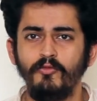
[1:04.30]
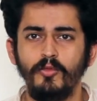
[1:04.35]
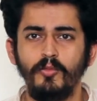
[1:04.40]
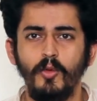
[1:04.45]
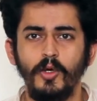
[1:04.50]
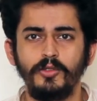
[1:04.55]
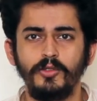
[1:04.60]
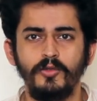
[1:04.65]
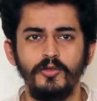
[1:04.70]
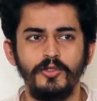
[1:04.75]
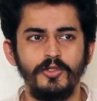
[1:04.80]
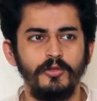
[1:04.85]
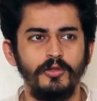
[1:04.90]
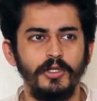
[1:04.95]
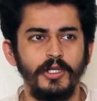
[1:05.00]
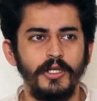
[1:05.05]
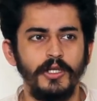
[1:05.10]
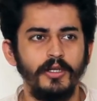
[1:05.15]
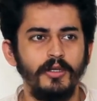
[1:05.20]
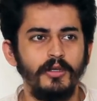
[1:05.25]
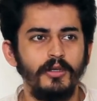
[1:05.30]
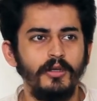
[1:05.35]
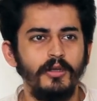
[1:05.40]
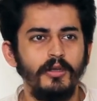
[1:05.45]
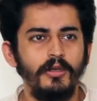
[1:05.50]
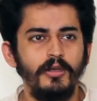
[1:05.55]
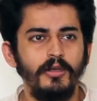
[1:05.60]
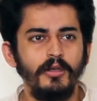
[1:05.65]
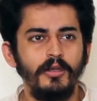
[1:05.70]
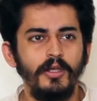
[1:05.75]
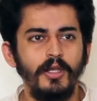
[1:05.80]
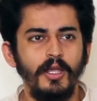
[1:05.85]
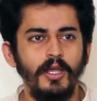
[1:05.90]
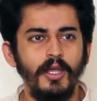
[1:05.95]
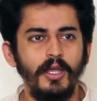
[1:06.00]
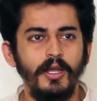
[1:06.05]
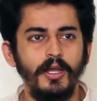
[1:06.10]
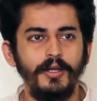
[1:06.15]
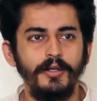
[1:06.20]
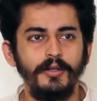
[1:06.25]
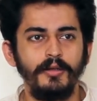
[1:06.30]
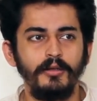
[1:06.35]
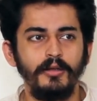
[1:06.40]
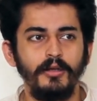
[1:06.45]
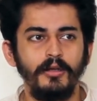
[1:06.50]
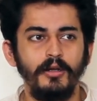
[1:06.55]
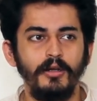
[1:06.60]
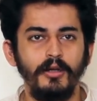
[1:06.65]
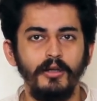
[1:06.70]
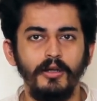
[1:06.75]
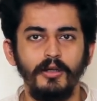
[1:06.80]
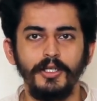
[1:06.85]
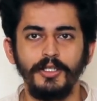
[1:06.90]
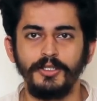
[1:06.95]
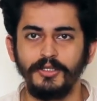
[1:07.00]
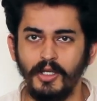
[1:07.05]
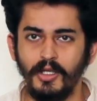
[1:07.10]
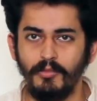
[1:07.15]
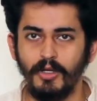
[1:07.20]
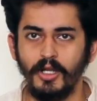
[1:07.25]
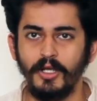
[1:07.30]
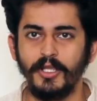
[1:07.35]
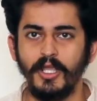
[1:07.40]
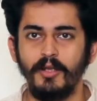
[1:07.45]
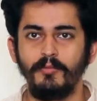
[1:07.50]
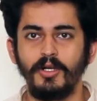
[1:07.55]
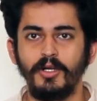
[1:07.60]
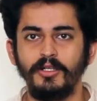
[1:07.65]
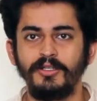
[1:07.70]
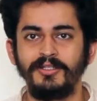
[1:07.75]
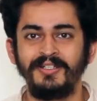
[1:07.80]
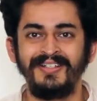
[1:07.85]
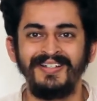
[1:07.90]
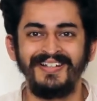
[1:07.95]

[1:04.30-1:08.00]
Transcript: वो बहुत खुश हो गए एंड uh, इतना बड़ा कैमरा